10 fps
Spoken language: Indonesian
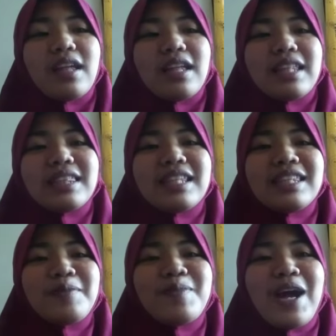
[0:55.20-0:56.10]
Tetep
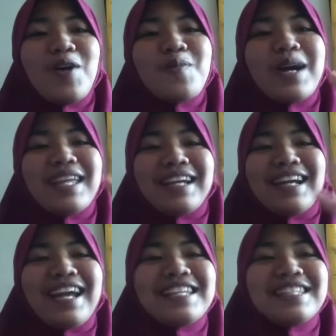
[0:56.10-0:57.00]
nang omah ya
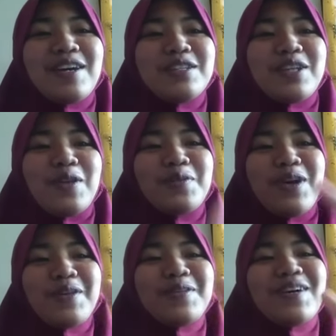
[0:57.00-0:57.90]
guys, ojo
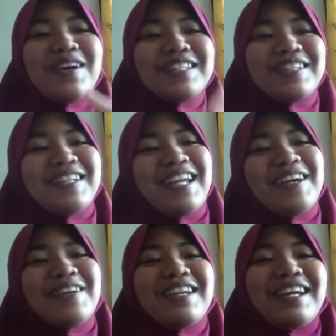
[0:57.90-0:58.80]
lunga-lunga, ojo
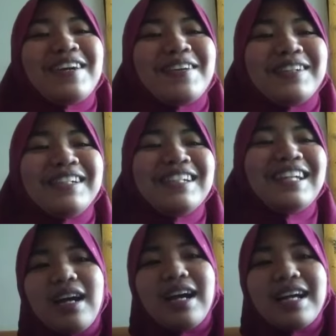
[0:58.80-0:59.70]
neko-neko.
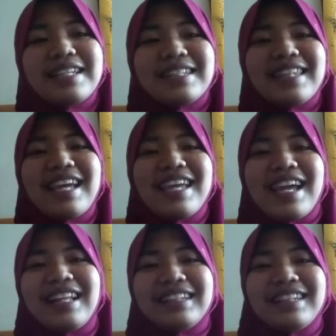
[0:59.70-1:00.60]
Stay
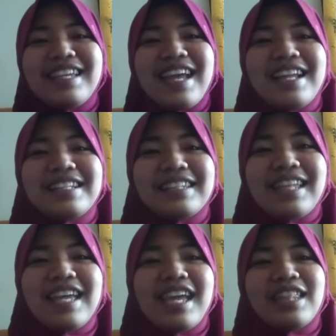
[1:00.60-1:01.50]
healthy and stay at
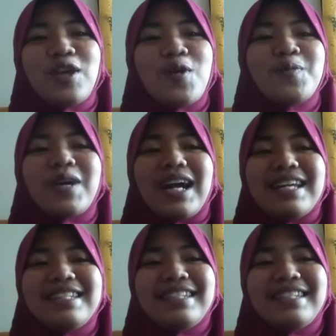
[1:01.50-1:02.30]
home guys.